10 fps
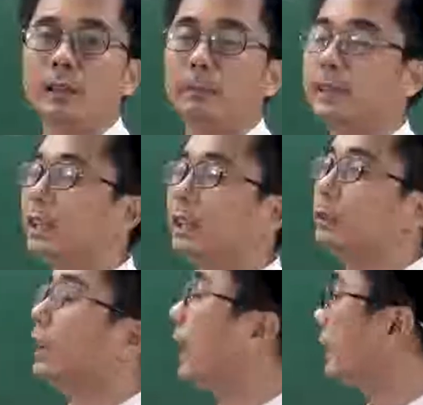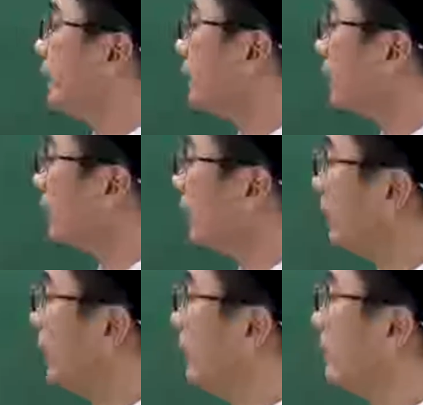Bây giờ chúng ta lại tiếp tục đi
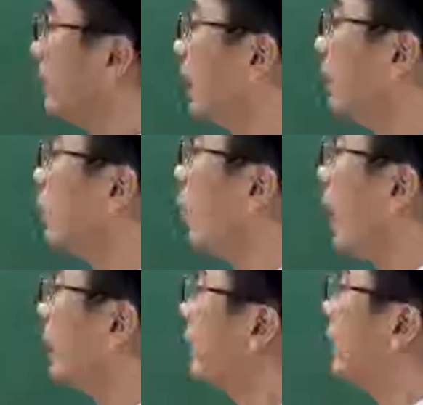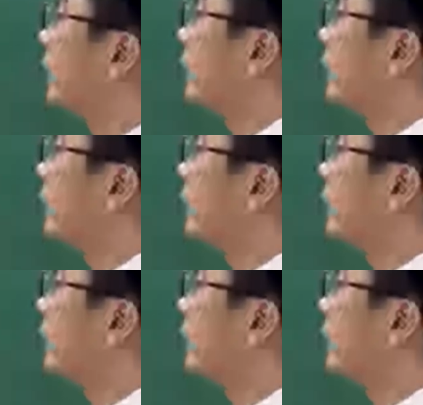tìm cái quãng đường